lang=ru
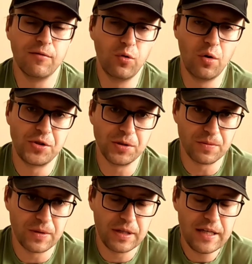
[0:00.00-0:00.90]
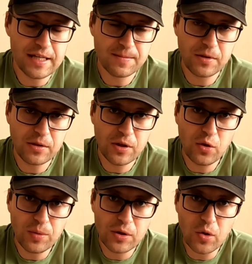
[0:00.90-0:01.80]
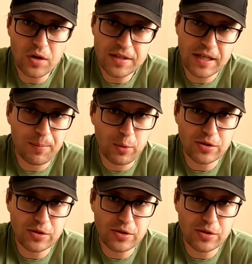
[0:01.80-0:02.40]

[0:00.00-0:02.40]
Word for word: В общем, и я смотрю на Luminox, и я